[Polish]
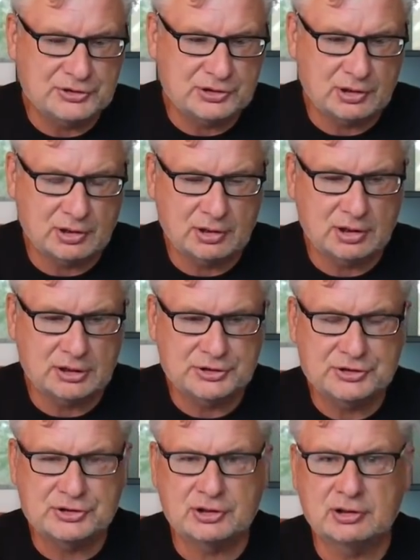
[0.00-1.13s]
z,
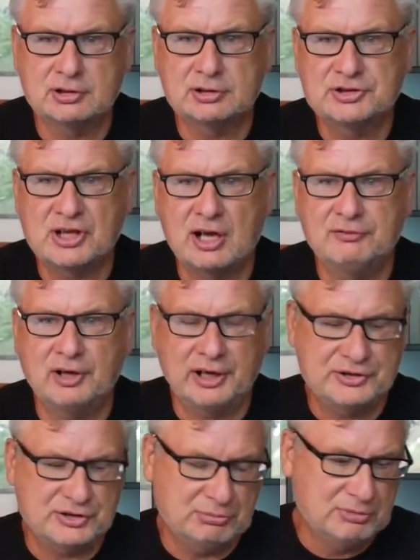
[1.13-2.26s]
z, z
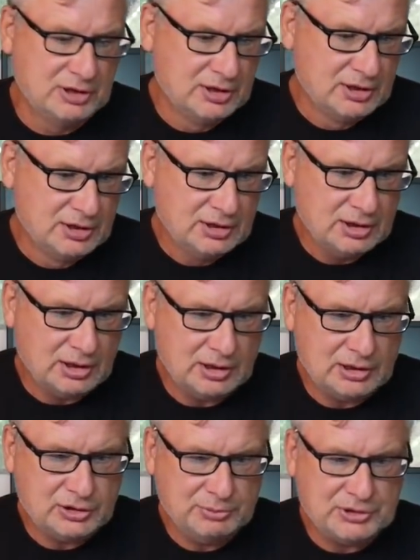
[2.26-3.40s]
Alvarezem.
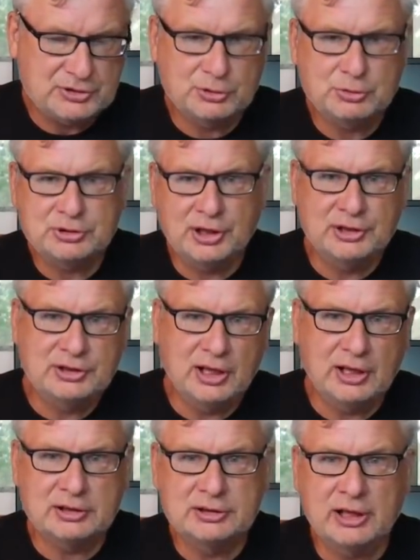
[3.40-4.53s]
Natomiast no tutaj
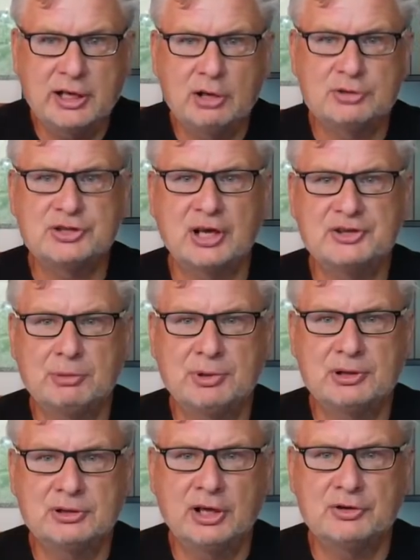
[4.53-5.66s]
te, te negocjacje,
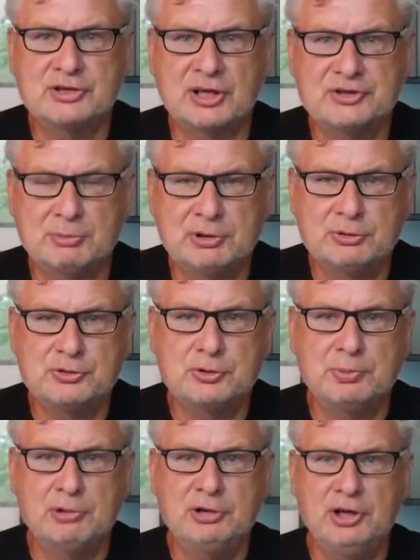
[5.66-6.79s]
negocjacje będą
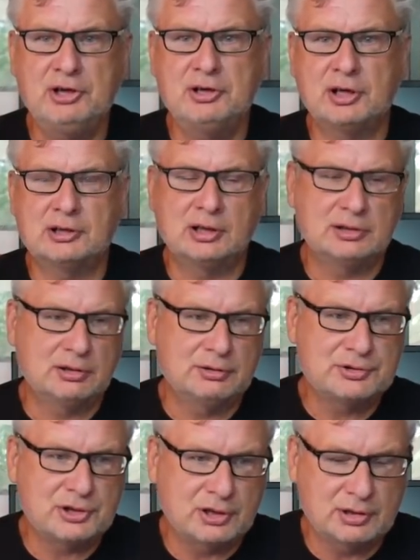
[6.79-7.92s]
zupełnie inne, dlatego
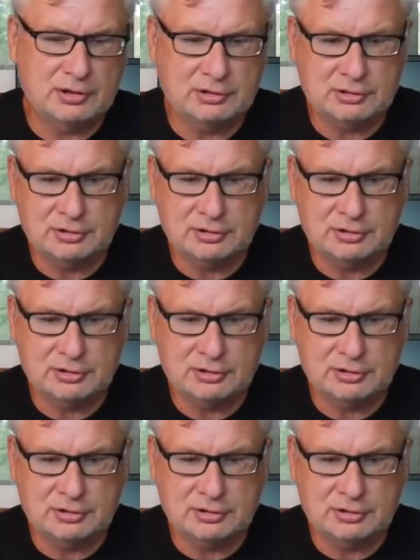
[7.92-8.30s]
że,